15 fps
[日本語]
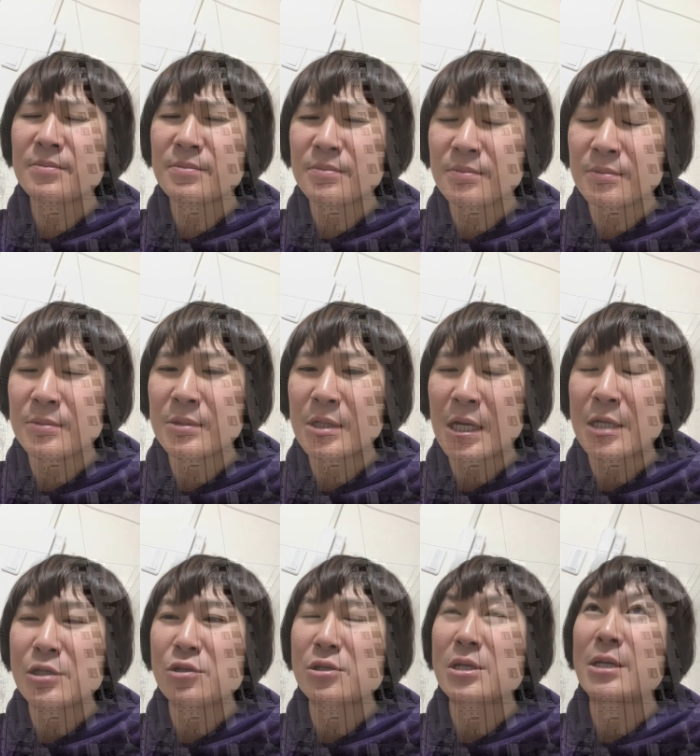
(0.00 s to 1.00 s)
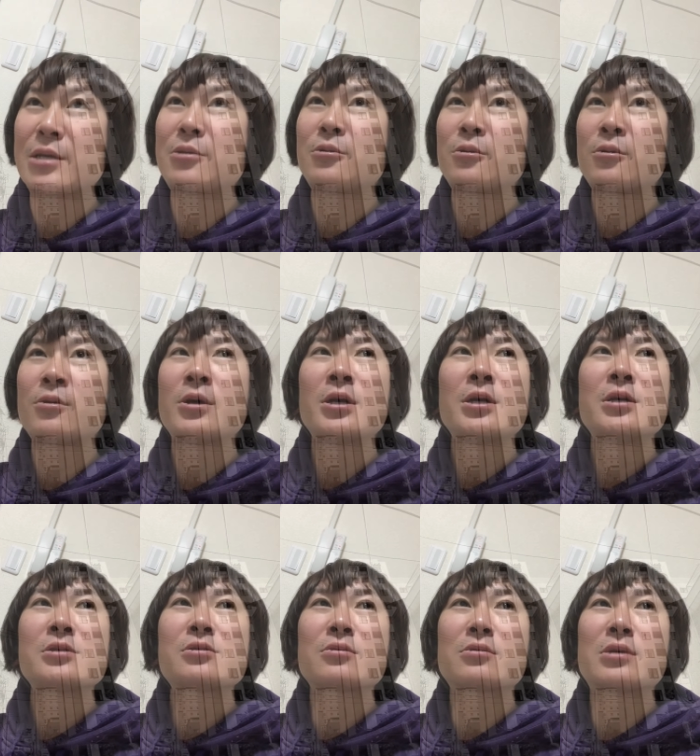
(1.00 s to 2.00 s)
うん、感受性と
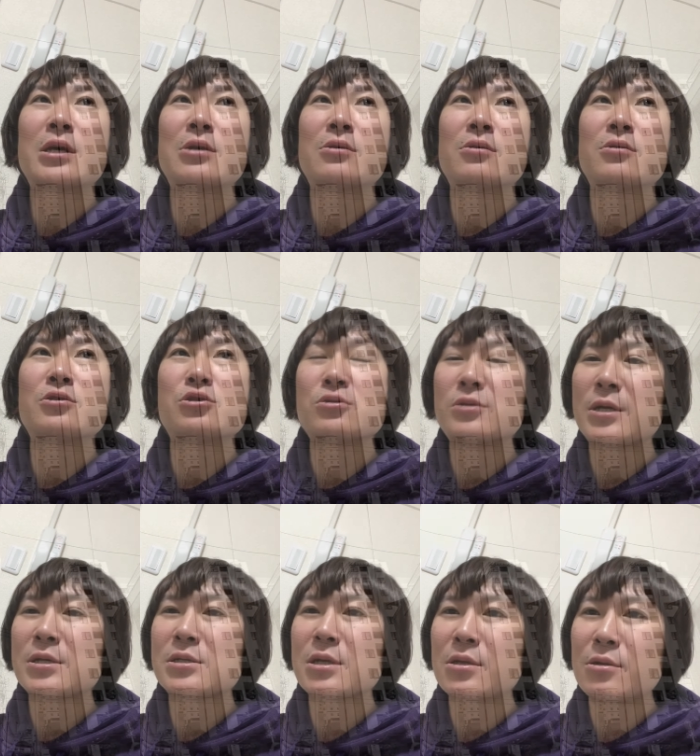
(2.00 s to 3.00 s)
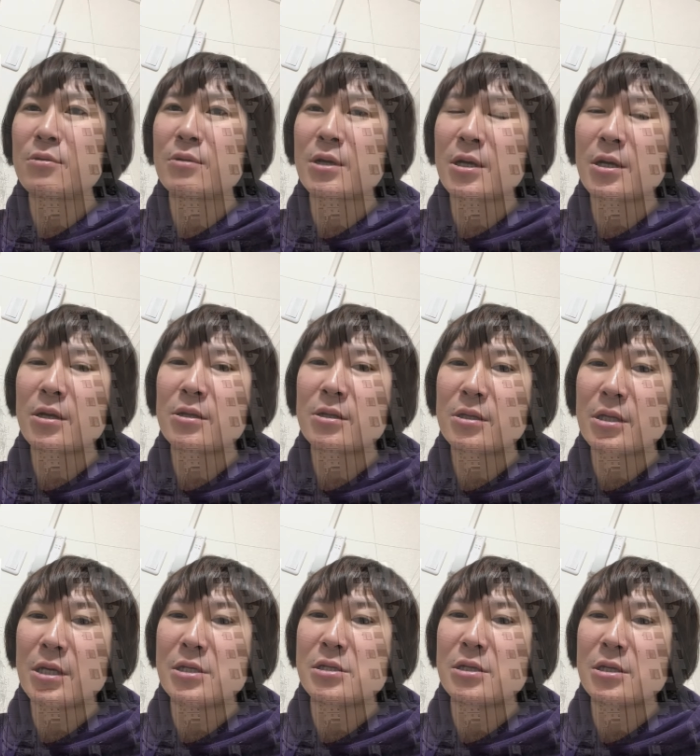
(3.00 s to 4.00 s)
そんぐらいの柔軟さっていうのが
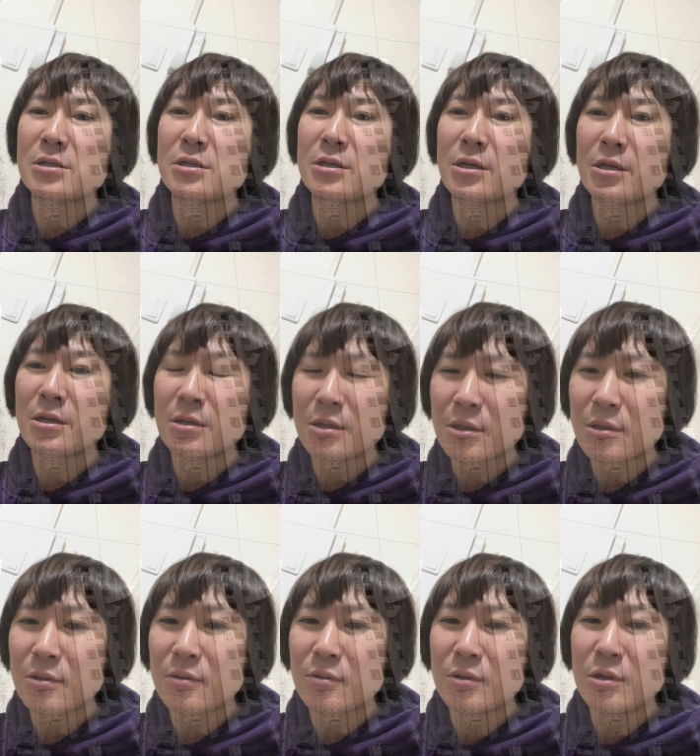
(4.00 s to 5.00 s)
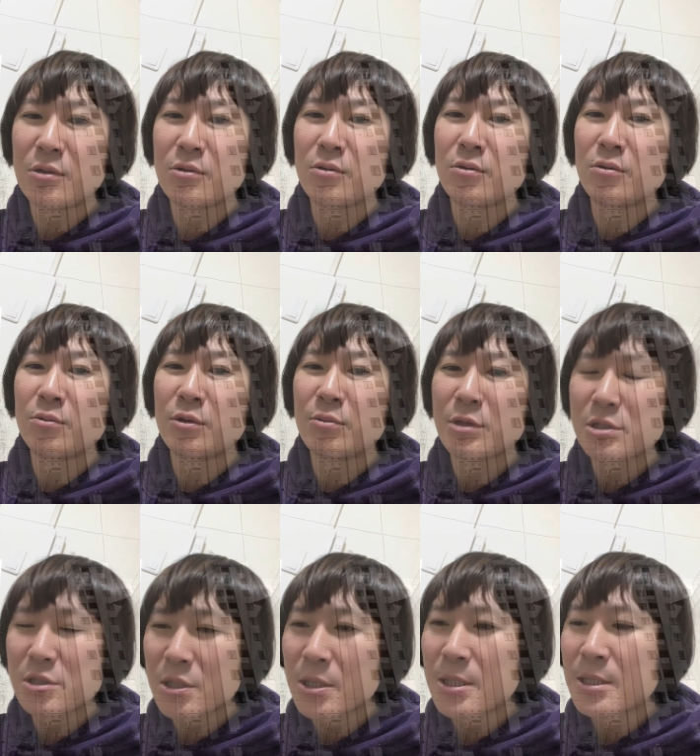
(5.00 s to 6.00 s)
大事なんじゃないかなというふうに思いまし
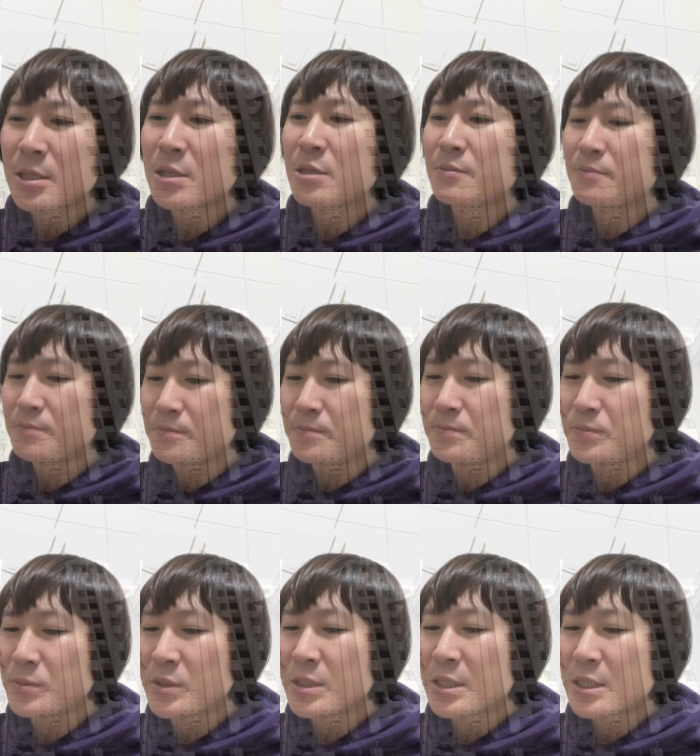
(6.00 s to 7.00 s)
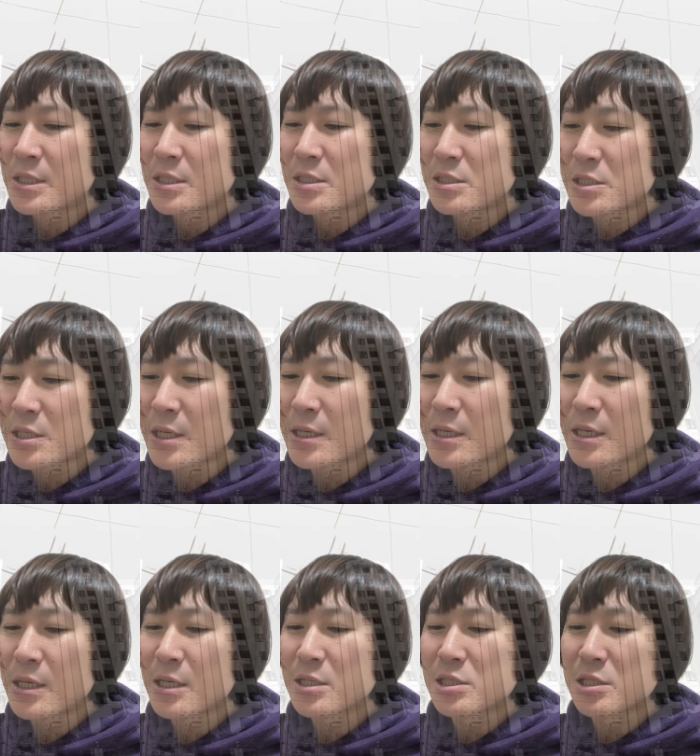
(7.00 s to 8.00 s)
た、うん、時代
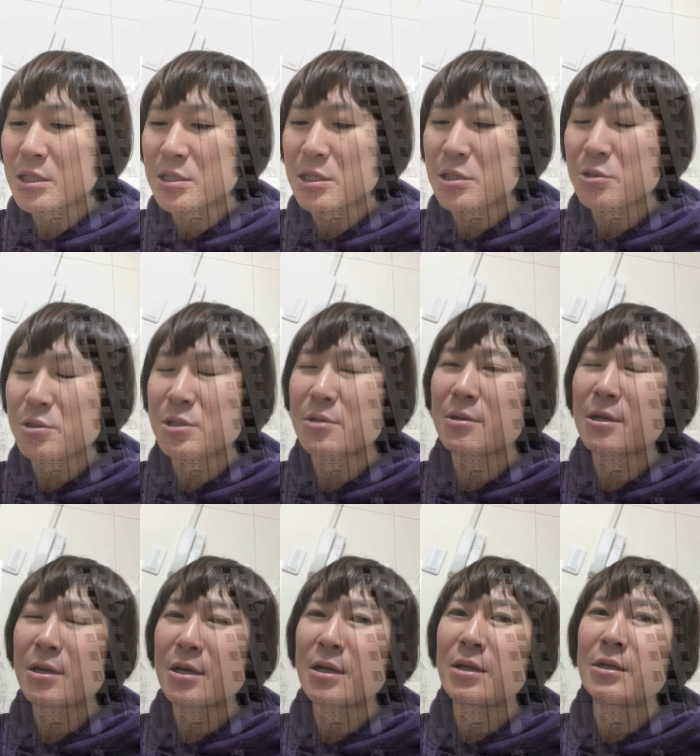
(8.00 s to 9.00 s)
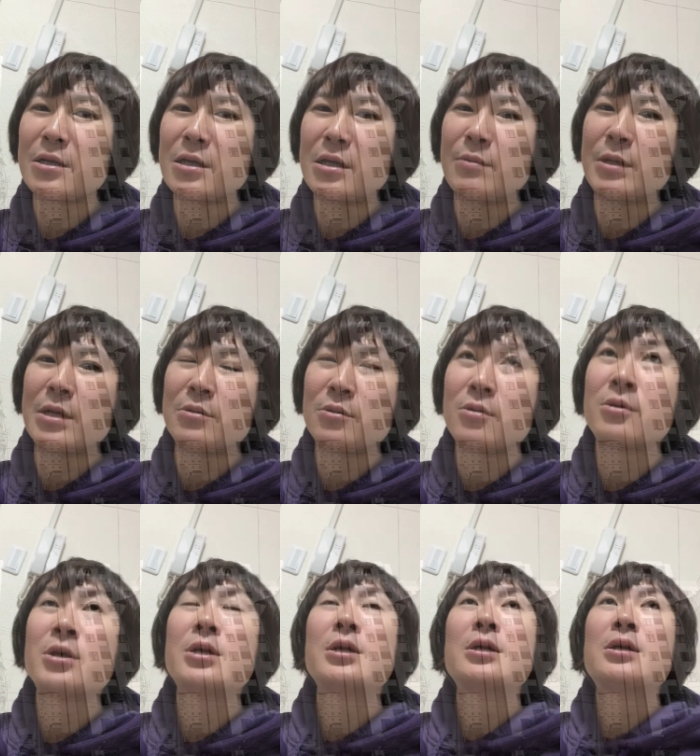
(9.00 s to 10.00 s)
が進化成長してるから今の
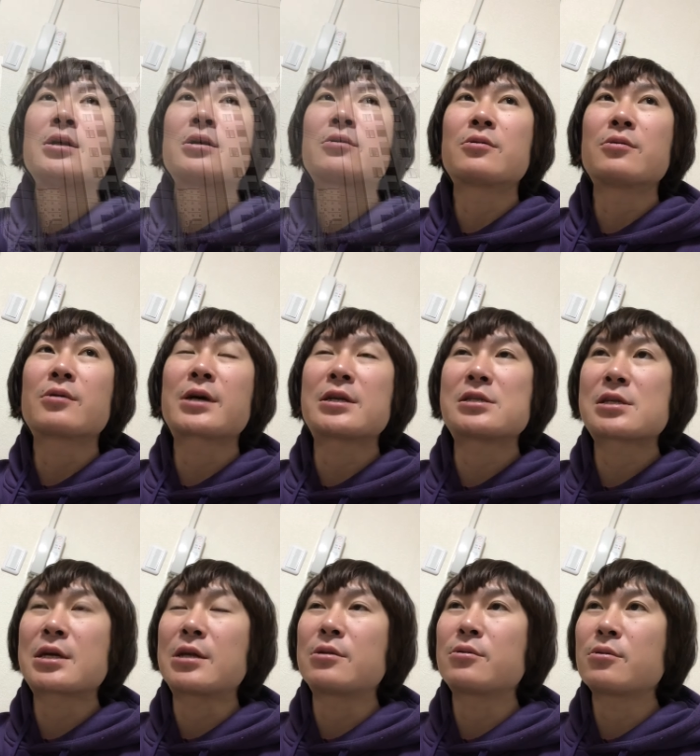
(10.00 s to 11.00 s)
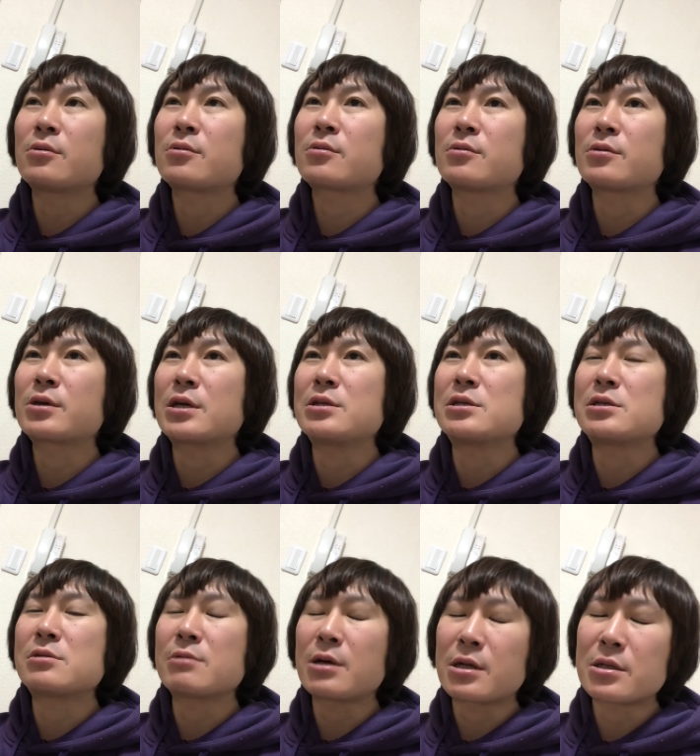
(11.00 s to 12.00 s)
この価値観とこの現
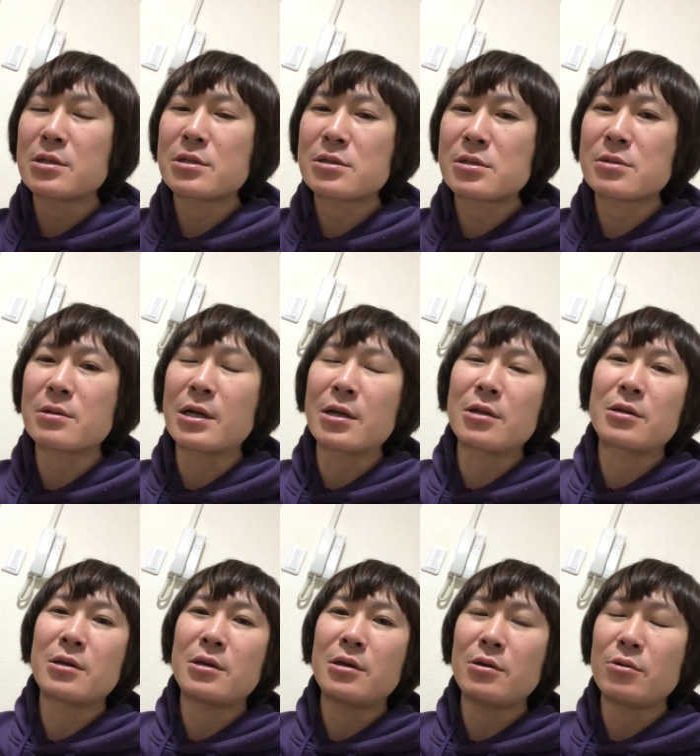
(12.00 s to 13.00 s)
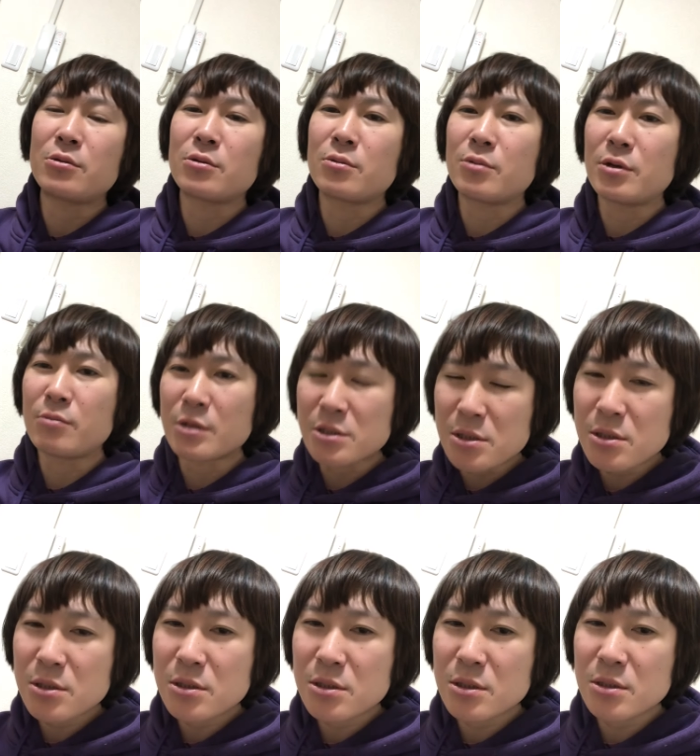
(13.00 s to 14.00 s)
実は作られていると思いま
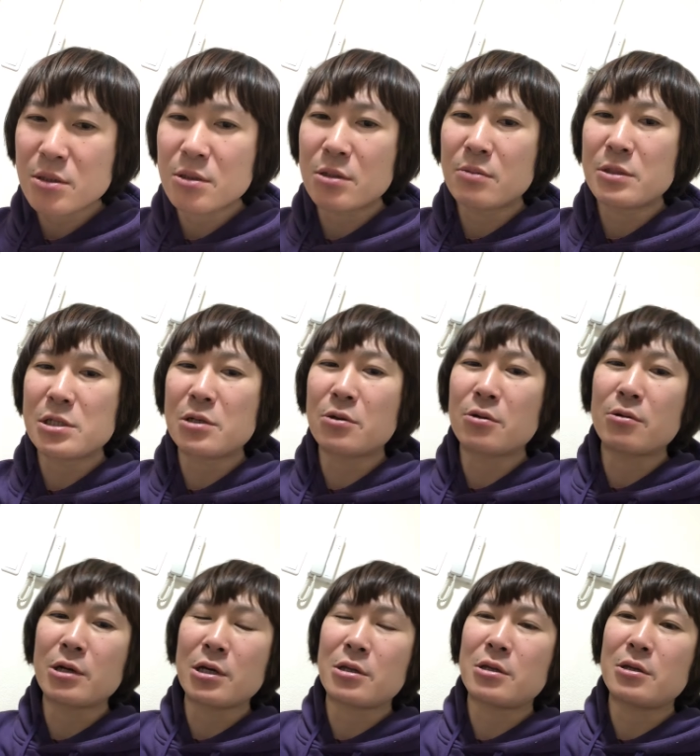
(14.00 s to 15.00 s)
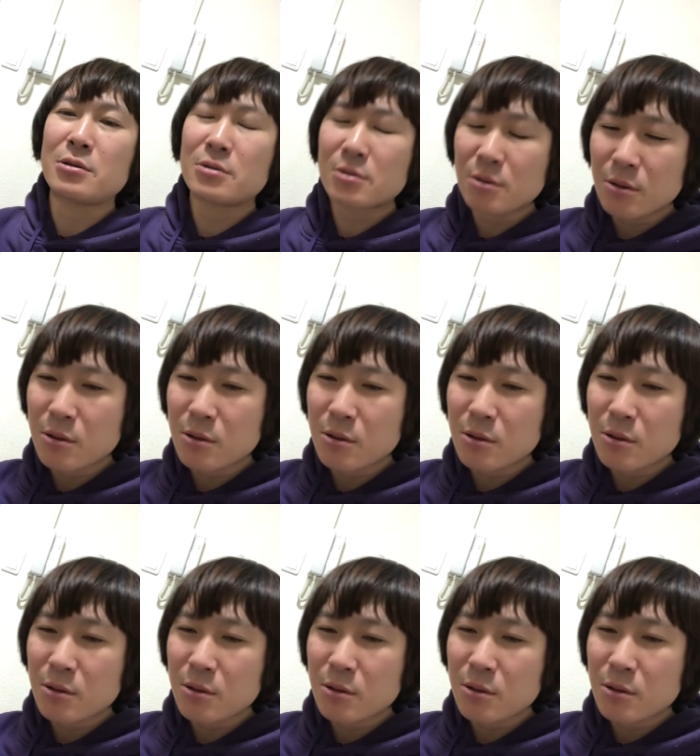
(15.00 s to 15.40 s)
す人口は減っていくと